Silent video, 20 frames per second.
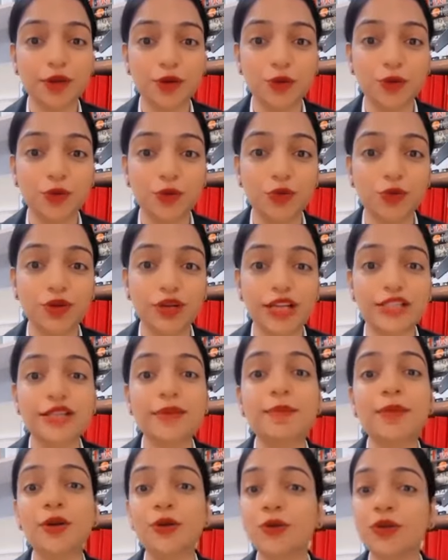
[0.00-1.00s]
मनु
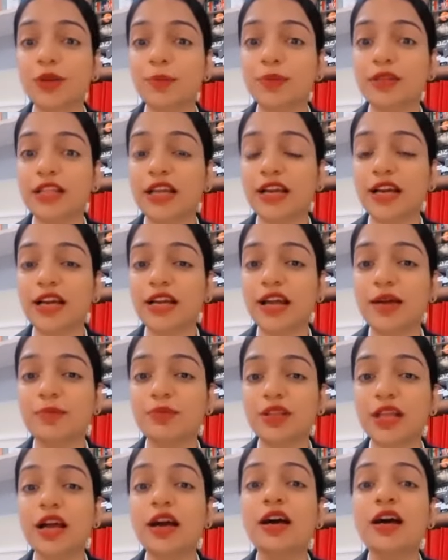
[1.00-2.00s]
राजा मनु के पिता का नाम
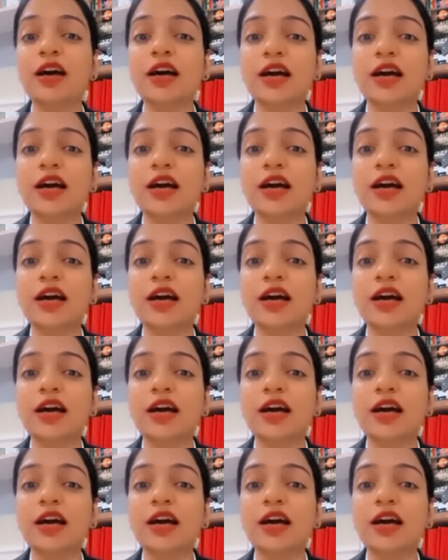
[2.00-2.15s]
था